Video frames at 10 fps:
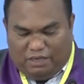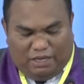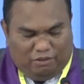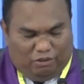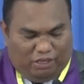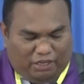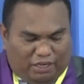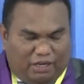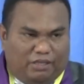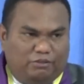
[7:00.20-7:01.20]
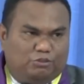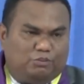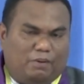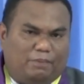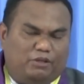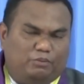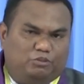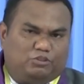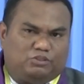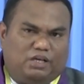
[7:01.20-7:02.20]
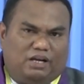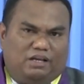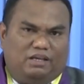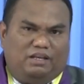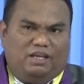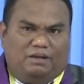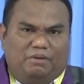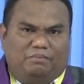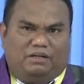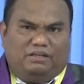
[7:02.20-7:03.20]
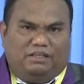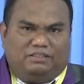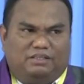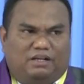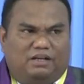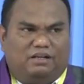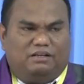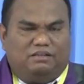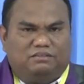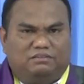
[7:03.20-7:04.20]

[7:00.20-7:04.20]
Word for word: Dan oleh karena itu Bapak Ibu Saudara, Elia memang dia tidak